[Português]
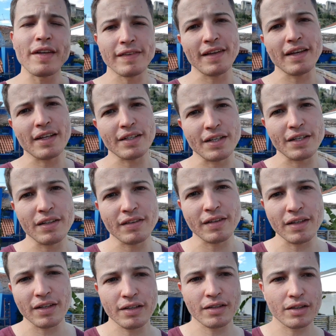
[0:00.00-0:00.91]
vai ter a
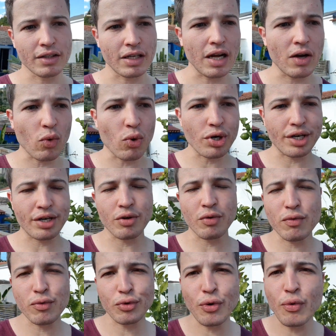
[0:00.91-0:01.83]
tinta agora.
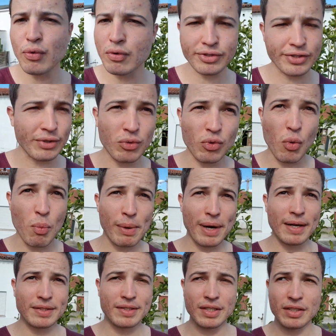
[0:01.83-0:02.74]
Não, não consigo
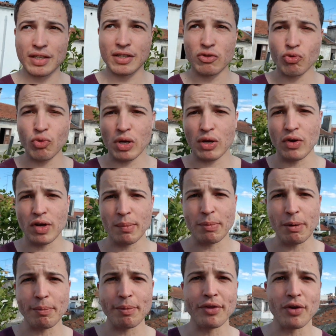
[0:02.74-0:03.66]
comprar a tinta azul agora
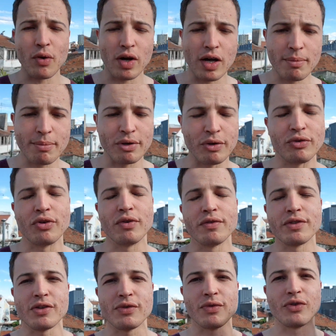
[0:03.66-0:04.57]
para pintar o cabelo. Então
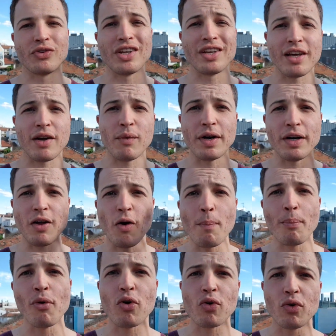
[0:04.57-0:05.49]
vocês vão ter que aguardar
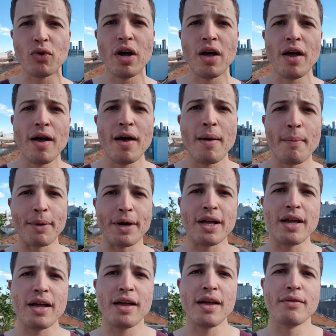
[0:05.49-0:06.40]
um pouco
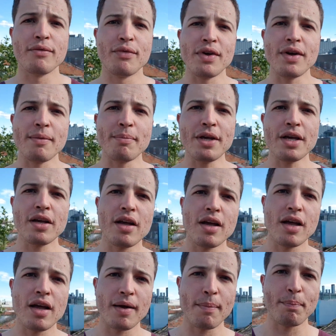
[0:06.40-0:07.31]
para ver a
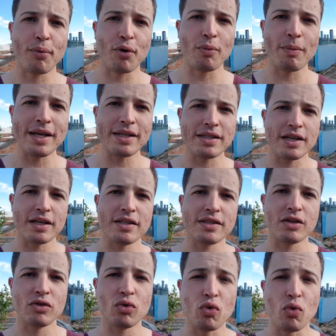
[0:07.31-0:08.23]
minha promessa aí
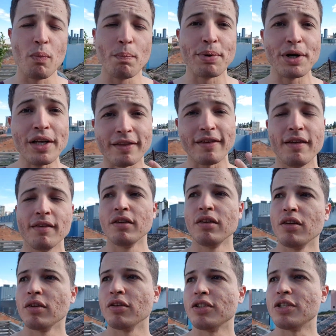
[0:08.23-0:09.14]
sendo cumprida
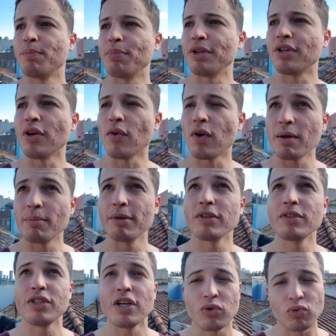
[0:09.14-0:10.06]
de pintar o
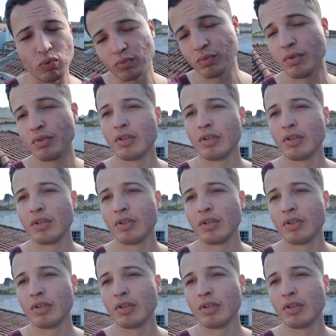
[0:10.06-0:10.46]
cabelo de azul.